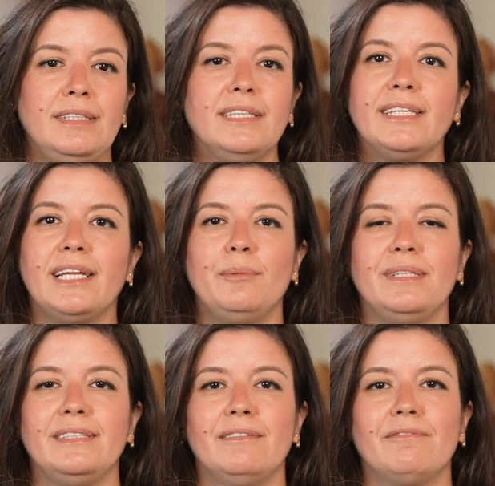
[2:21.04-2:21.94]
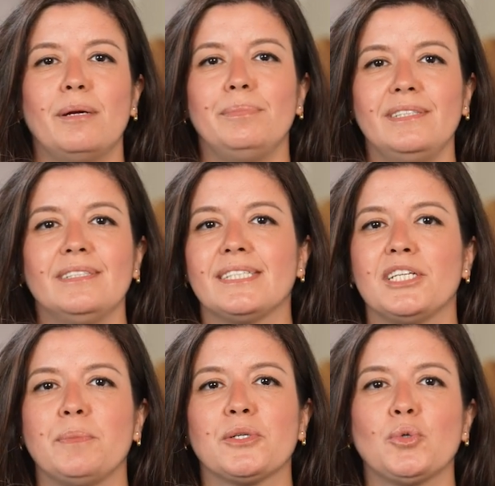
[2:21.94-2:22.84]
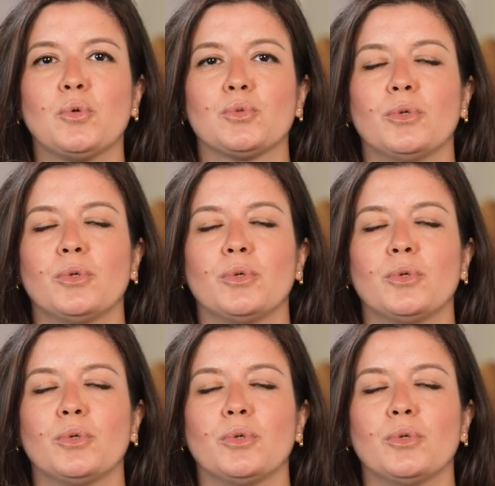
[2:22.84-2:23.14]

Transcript: iyi geri bildirim var. Birini seçmek çok